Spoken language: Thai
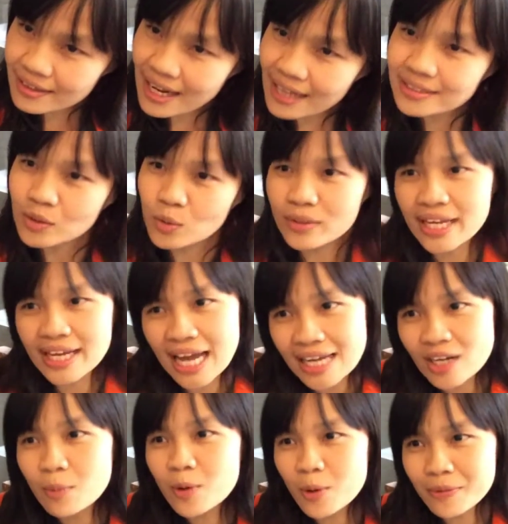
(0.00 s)
หลักสูตรในการ
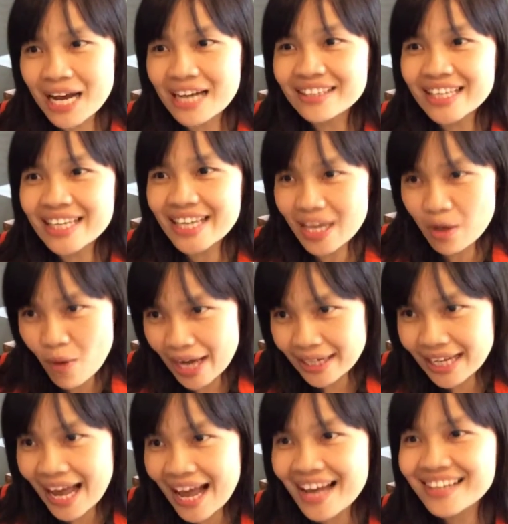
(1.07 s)
อบรมครั้งนี้กี่วัน
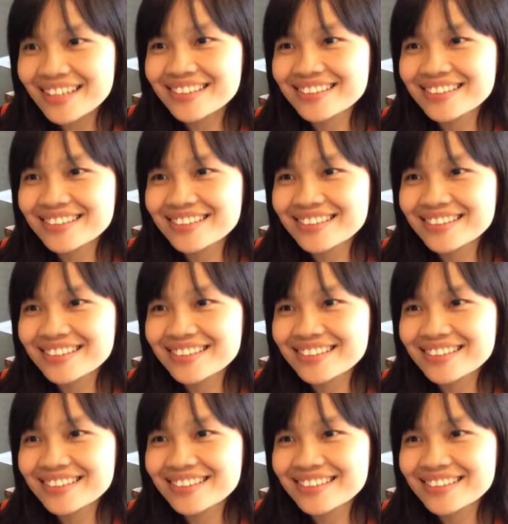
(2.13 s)
คะ